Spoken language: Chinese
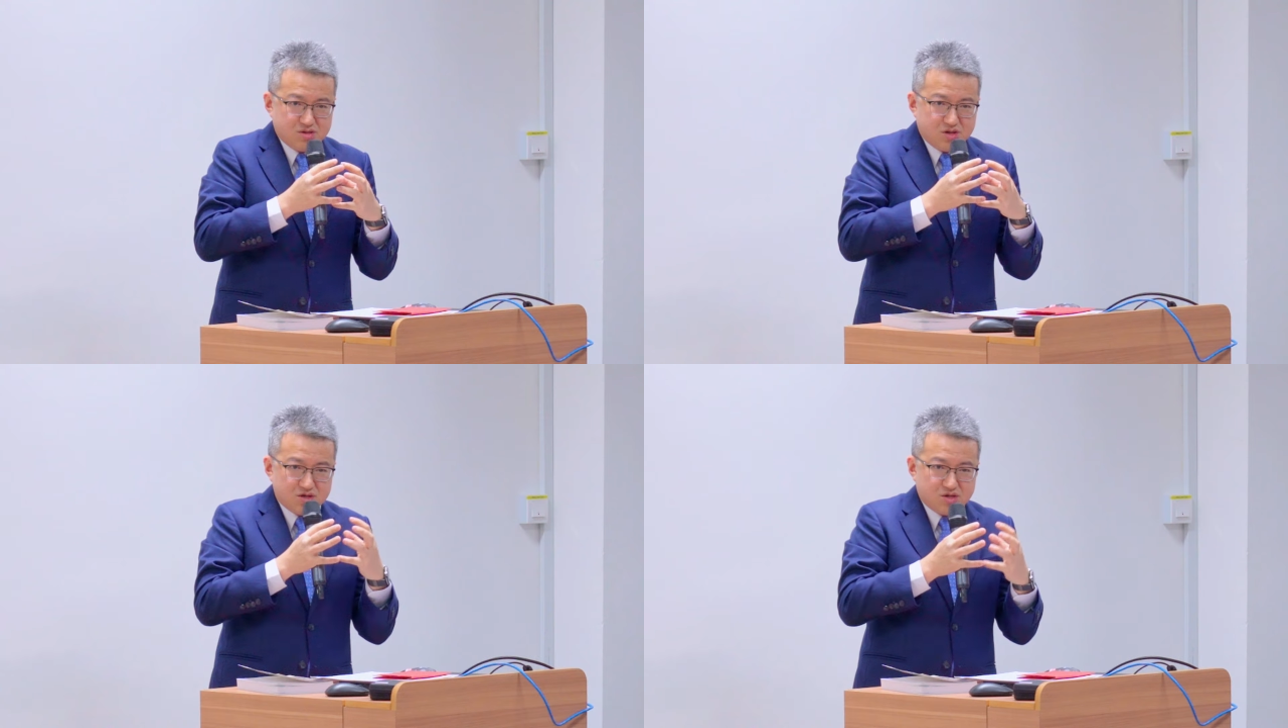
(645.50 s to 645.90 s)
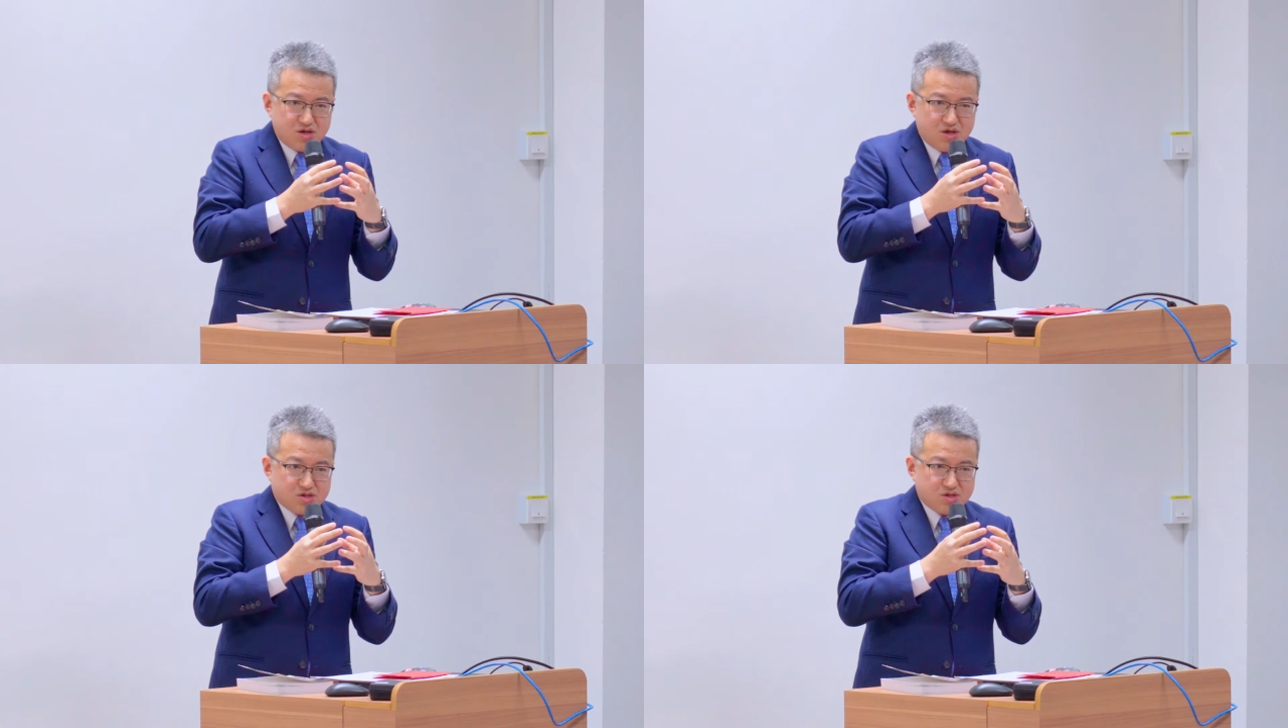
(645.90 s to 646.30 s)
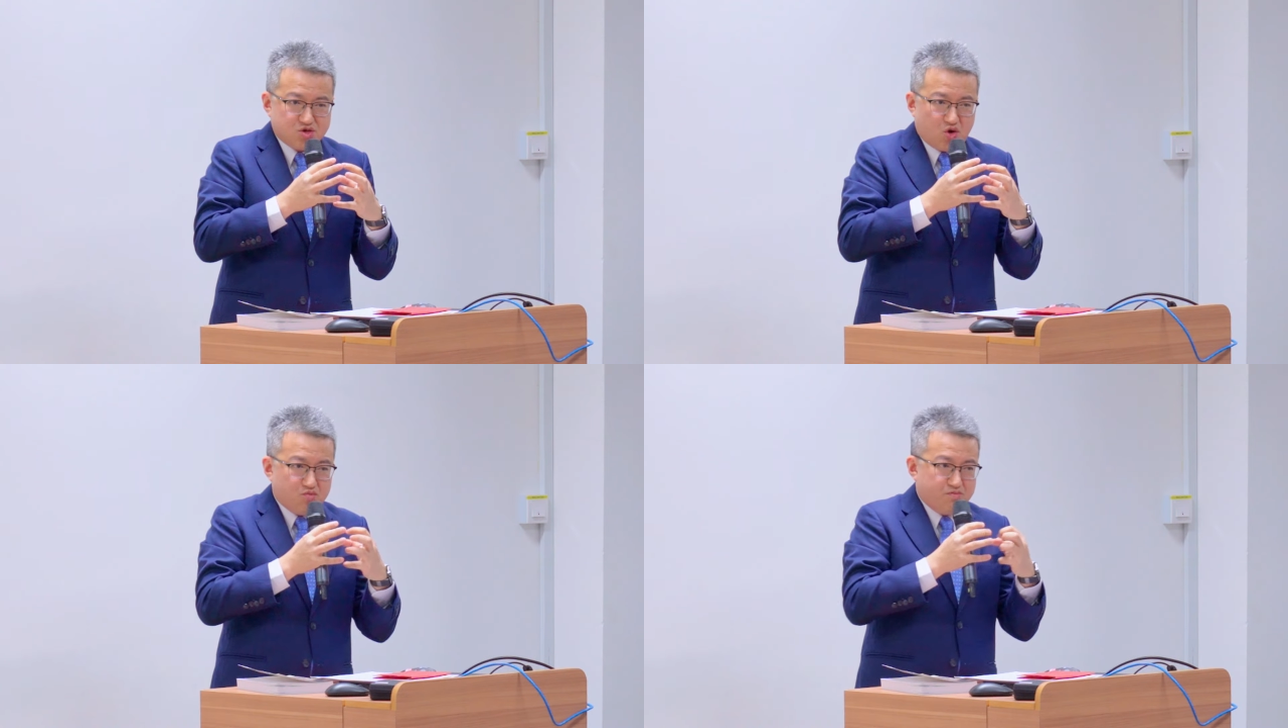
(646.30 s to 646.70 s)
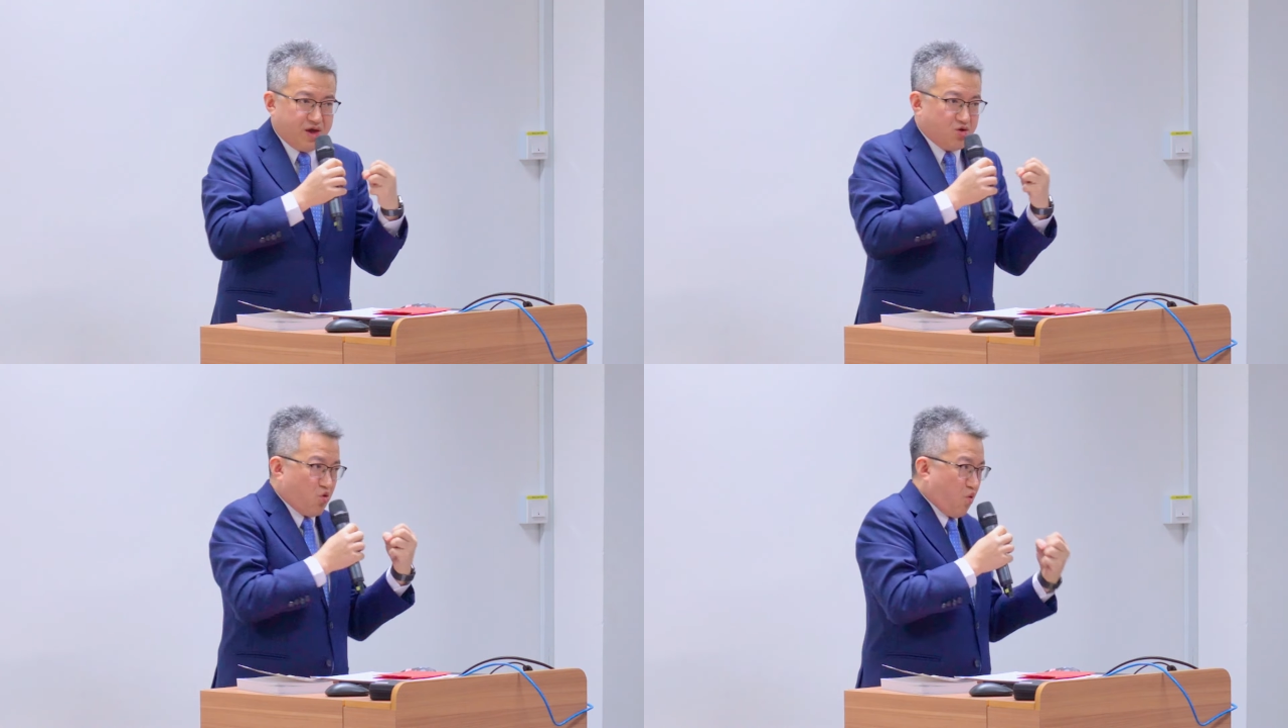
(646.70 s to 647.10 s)
政治意识，从
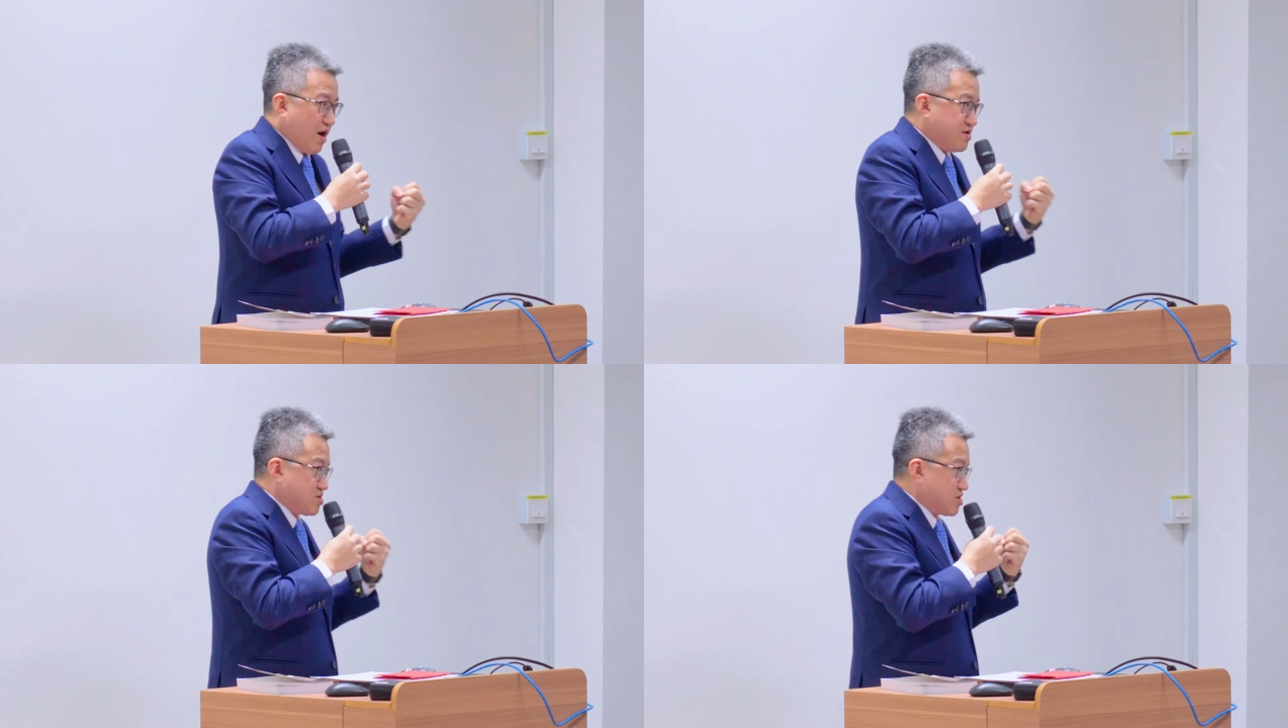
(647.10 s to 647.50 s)
没有华人